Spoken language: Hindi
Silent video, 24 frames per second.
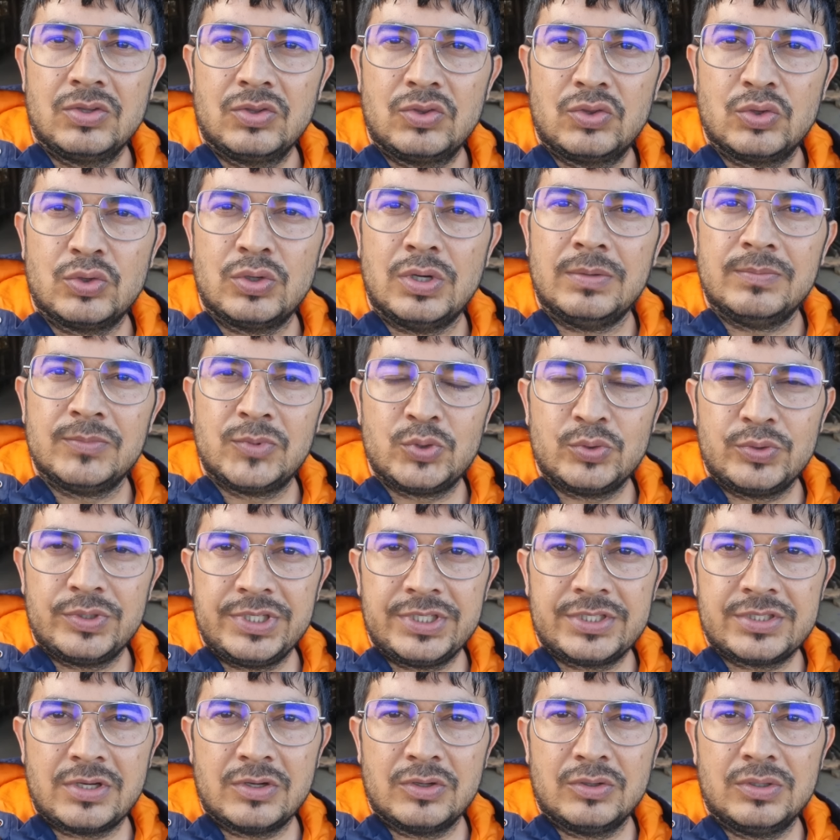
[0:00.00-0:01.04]
तो हम
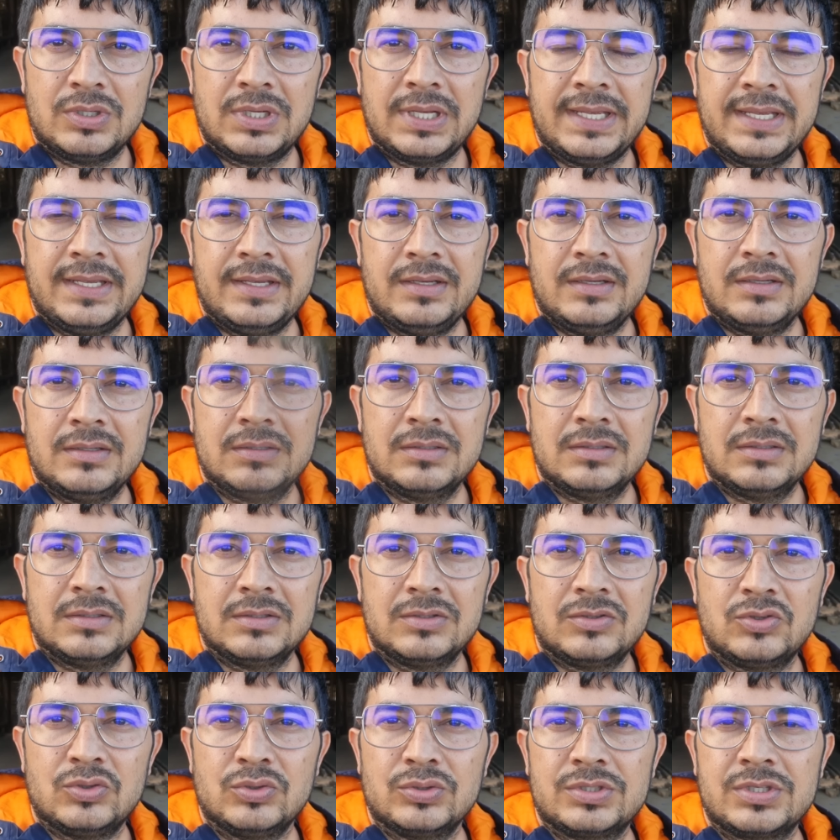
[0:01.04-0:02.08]
टूरिस्ट लोग हैं
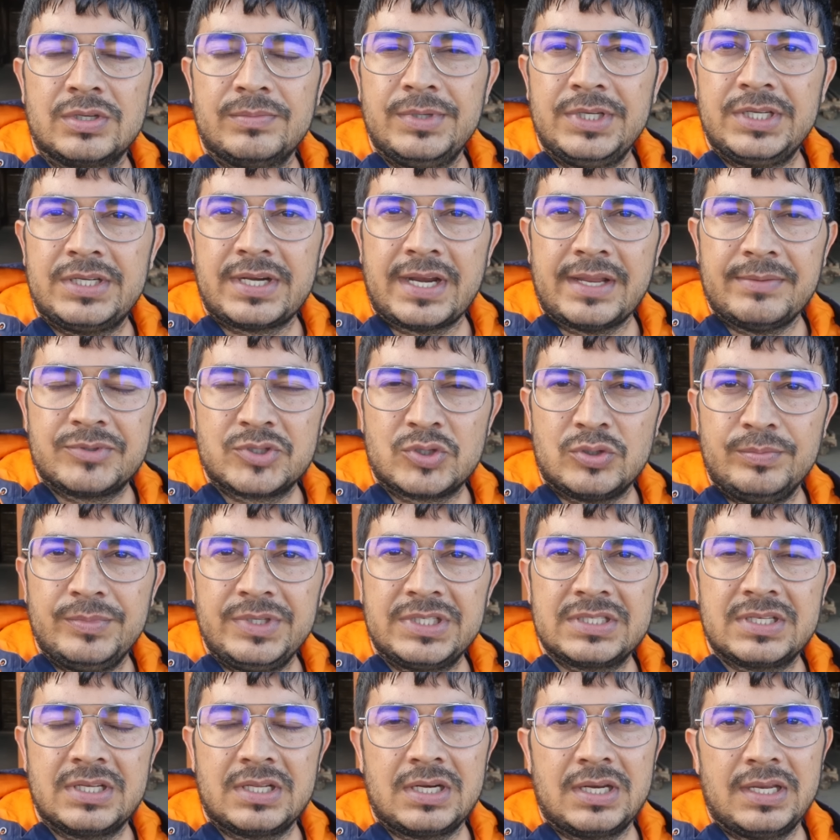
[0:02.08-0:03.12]
तो सभी ट्राइब्स को
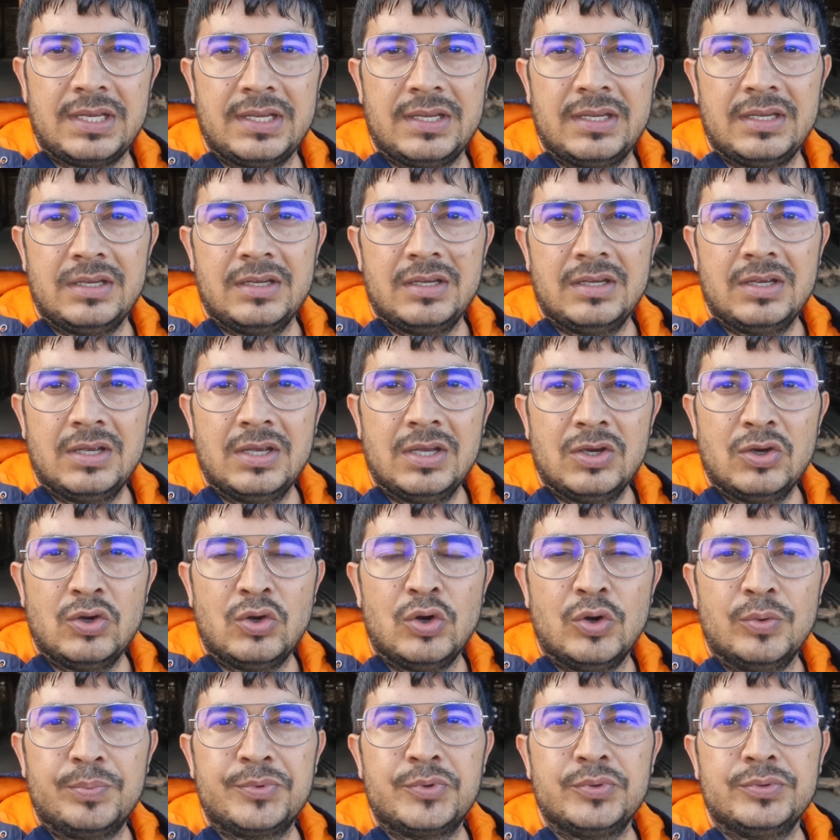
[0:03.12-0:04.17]
मिस कर रहे हैं
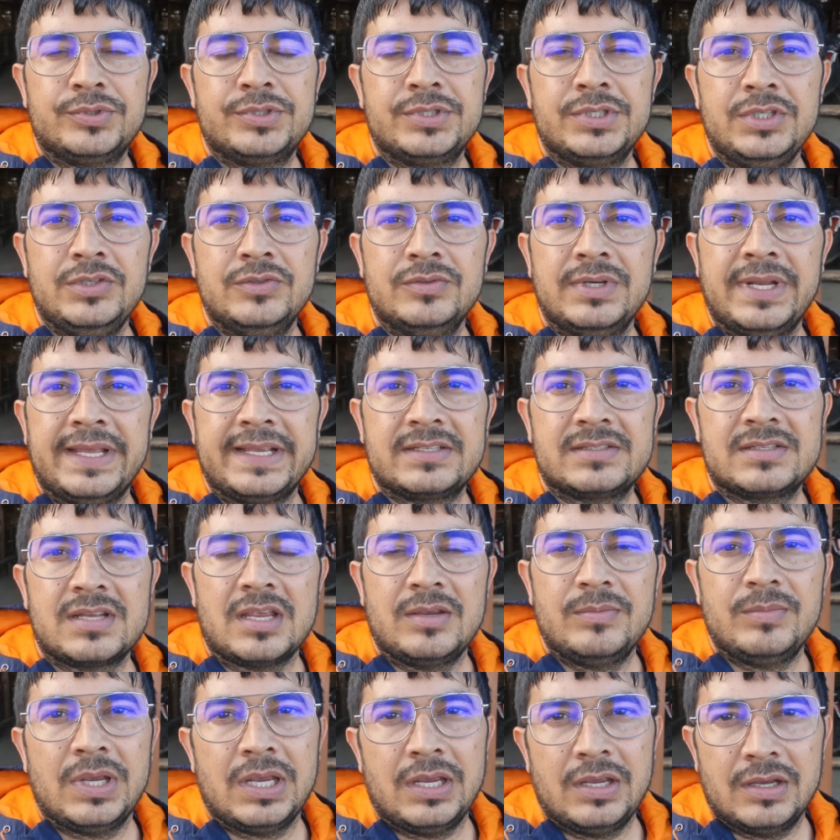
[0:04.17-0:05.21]
होप टू सी यू नेक्स्ट
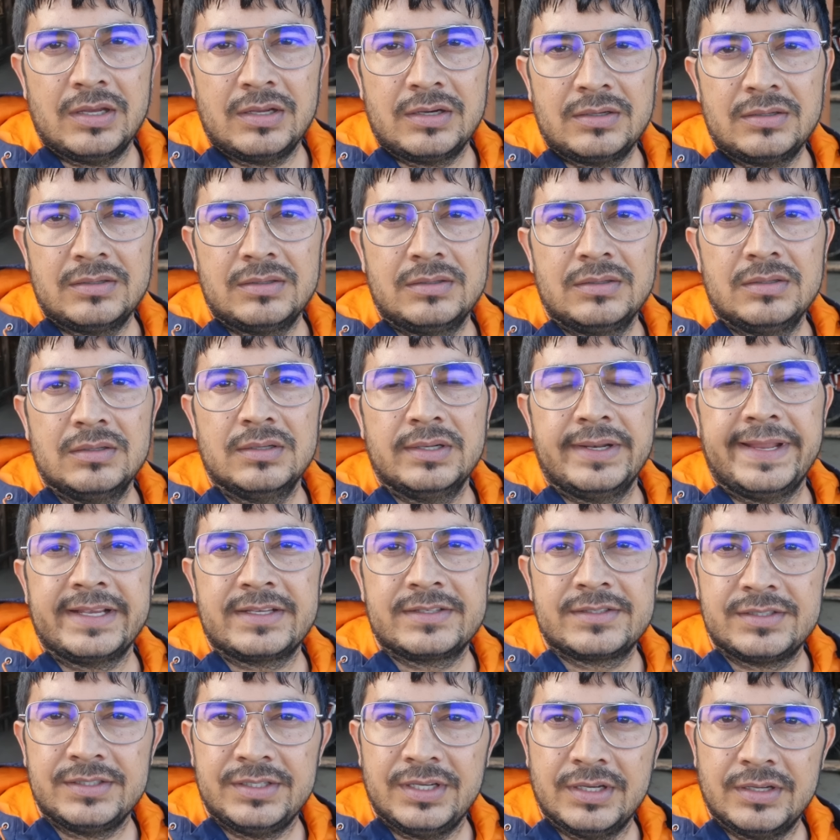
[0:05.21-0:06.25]
टाइम हेयर
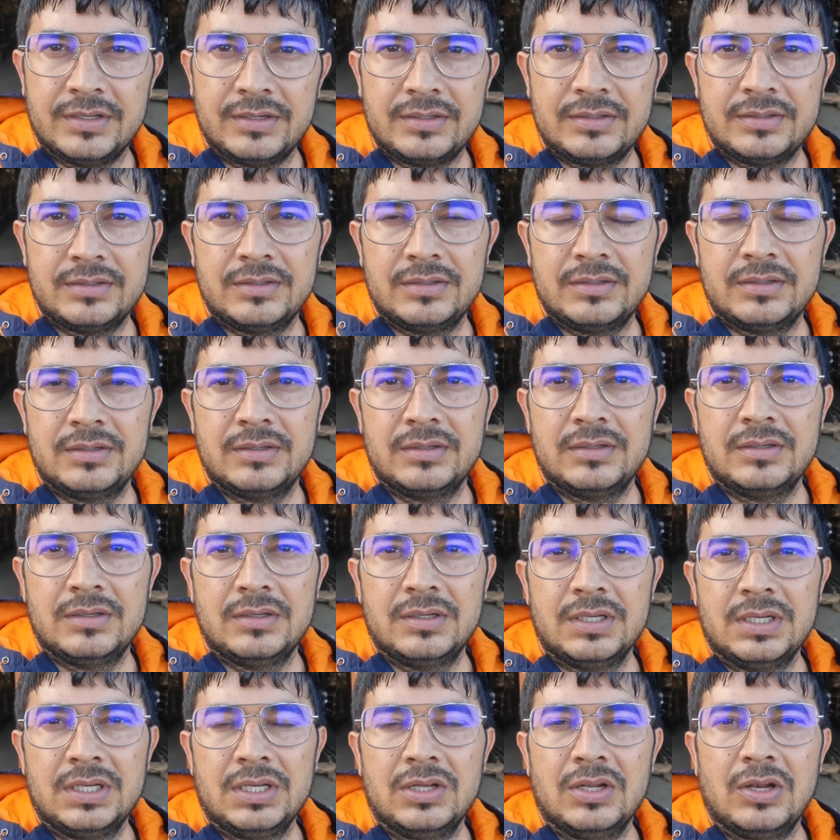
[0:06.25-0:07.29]
नेक्स्ट ईयर
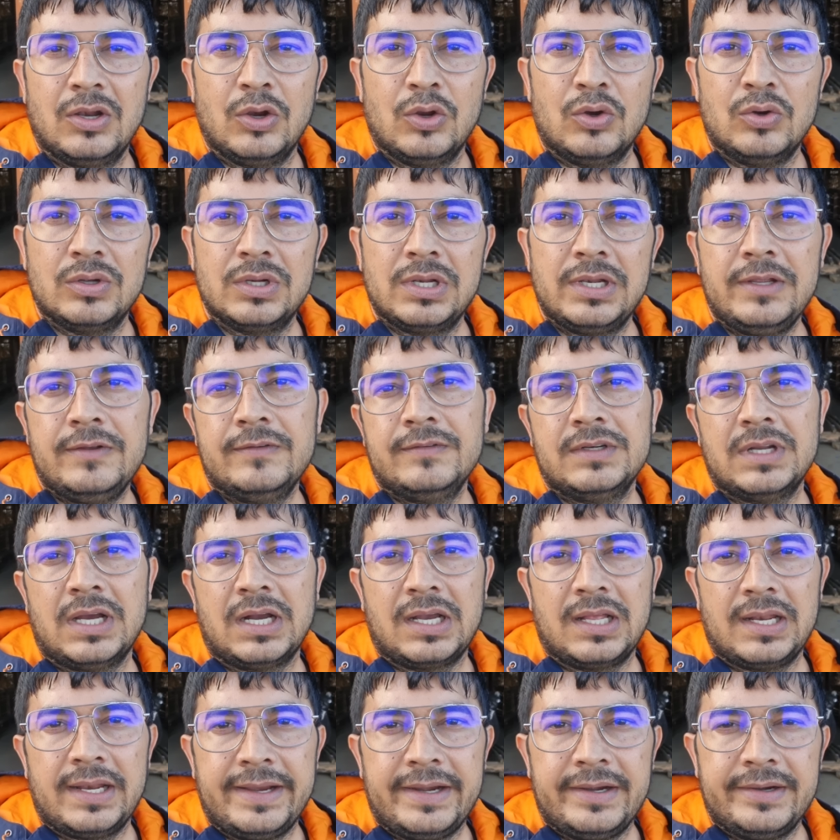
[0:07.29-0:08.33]
लॉन्ग लिव
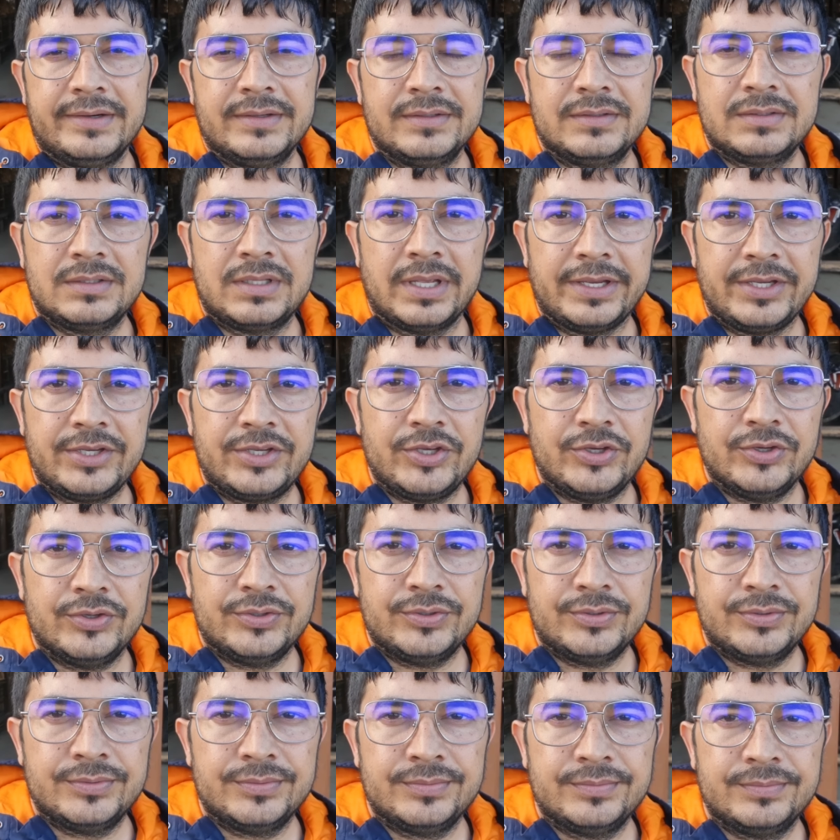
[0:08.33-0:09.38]
नागालैंड थैंक यू